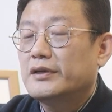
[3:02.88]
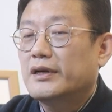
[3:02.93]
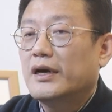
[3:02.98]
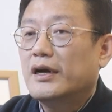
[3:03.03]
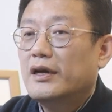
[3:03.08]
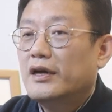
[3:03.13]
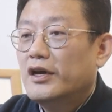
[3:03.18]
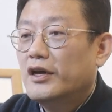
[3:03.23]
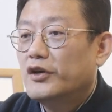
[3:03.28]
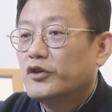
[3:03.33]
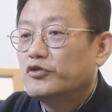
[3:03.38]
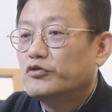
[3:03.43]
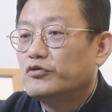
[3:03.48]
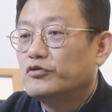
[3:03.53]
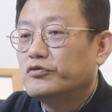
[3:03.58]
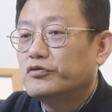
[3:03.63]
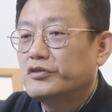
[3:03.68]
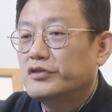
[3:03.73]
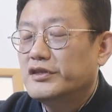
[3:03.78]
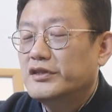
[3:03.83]
그러니까
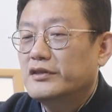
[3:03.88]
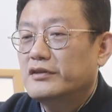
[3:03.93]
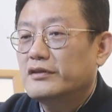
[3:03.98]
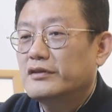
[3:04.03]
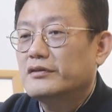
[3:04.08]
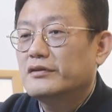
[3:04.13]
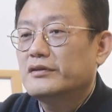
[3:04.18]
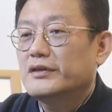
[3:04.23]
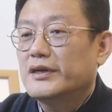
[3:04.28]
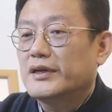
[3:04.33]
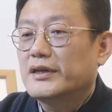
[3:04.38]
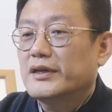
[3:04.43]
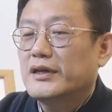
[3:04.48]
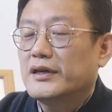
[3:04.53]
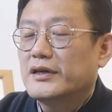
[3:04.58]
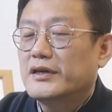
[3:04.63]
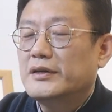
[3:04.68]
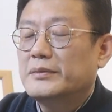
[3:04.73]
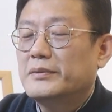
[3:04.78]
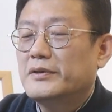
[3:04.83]
누구를 찍었건 간에
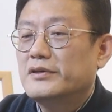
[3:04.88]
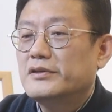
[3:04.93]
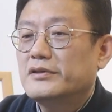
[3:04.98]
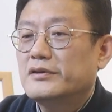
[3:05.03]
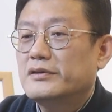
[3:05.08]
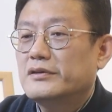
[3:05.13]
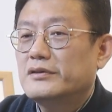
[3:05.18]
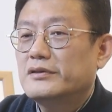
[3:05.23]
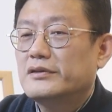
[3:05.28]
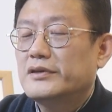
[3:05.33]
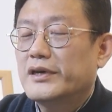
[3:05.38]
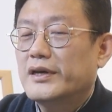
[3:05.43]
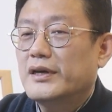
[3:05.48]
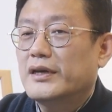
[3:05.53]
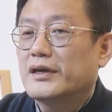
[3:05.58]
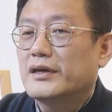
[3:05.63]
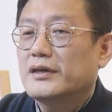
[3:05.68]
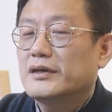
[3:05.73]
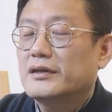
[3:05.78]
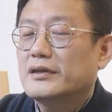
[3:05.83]
이번
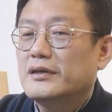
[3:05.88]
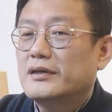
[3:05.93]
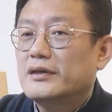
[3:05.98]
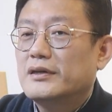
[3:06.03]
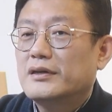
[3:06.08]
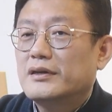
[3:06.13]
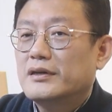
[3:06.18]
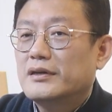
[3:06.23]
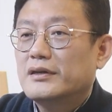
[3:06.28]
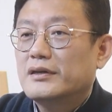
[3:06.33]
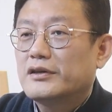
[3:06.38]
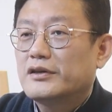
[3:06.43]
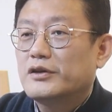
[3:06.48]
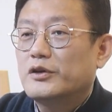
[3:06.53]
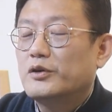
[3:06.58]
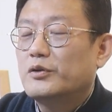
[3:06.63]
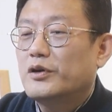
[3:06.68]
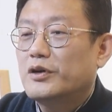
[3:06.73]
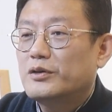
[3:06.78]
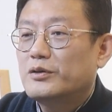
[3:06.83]
선거에
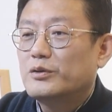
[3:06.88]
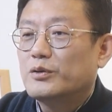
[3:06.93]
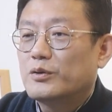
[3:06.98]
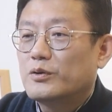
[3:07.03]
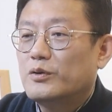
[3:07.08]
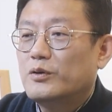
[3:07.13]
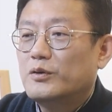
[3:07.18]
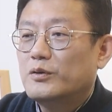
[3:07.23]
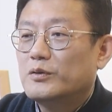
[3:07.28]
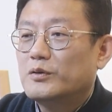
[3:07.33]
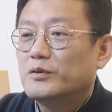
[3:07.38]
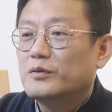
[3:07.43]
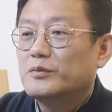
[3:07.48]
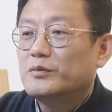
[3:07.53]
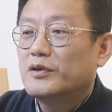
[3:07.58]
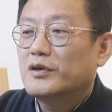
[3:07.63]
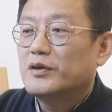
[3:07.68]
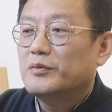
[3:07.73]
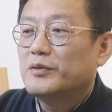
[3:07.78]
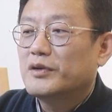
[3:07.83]
결과를 놓고
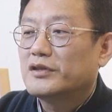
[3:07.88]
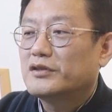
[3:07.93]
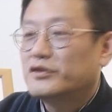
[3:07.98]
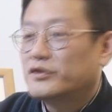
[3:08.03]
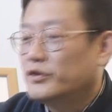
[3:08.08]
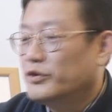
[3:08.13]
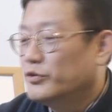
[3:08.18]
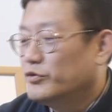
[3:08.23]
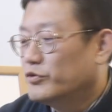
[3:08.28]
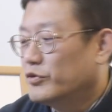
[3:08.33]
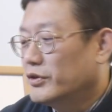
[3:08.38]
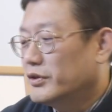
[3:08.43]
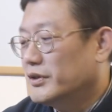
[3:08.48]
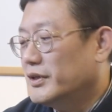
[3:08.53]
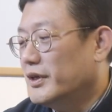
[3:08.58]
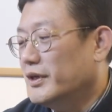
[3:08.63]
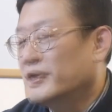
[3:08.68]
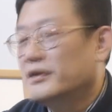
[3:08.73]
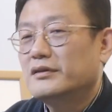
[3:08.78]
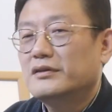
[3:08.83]
뭔가 막 들어
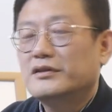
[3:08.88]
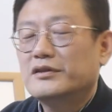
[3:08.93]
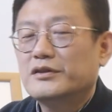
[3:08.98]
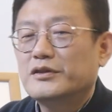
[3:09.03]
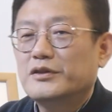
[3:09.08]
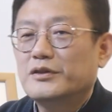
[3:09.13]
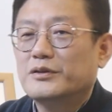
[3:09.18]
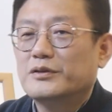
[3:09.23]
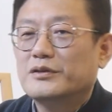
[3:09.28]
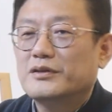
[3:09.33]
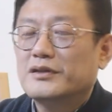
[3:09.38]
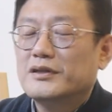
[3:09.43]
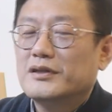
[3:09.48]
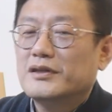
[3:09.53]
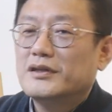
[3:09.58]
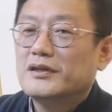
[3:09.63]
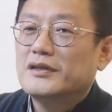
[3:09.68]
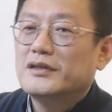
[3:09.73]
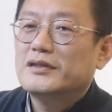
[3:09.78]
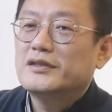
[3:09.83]
누웠다 하는 건요,
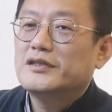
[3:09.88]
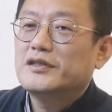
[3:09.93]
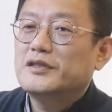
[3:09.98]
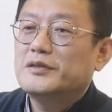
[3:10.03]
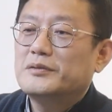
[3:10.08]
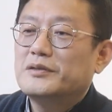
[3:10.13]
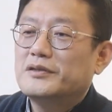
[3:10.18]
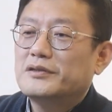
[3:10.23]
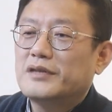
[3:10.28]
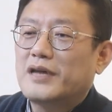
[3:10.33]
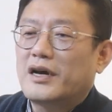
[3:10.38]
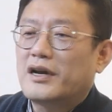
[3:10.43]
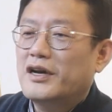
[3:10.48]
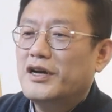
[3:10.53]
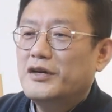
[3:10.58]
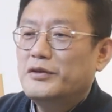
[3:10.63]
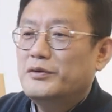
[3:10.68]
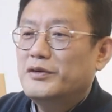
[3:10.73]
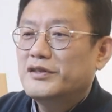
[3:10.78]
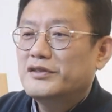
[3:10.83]
지금 그 나라
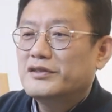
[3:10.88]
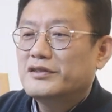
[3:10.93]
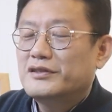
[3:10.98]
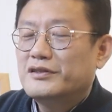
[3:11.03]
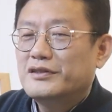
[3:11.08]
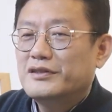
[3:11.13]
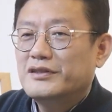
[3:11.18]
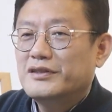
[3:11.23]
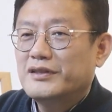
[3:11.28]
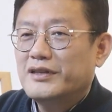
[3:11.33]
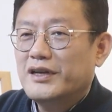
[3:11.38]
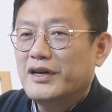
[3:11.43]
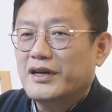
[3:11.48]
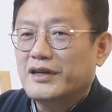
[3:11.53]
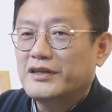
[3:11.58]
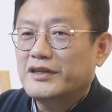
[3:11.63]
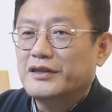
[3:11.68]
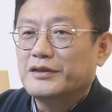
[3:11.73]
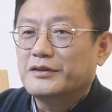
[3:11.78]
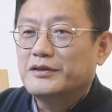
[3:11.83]
위해서 그러신 게
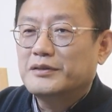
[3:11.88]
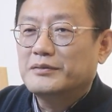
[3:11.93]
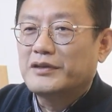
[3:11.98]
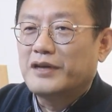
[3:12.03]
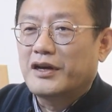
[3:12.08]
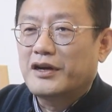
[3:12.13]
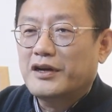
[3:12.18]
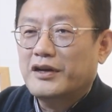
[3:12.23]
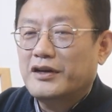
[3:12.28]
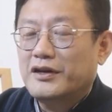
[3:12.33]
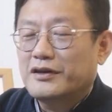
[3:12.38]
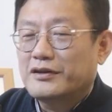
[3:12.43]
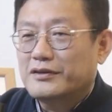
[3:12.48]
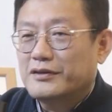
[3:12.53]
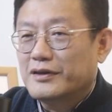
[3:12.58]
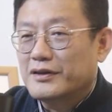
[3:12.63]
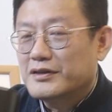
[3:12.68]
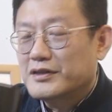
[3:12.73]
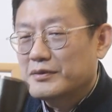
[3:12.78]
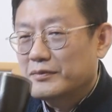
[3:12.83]
아니에요. 지금 나라 위한 것
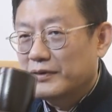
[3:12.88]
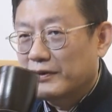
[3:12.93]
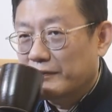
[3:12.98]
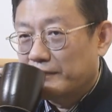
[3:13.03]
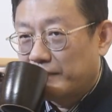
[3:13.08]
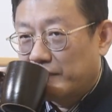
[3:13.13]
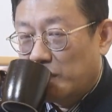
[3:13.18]
같지만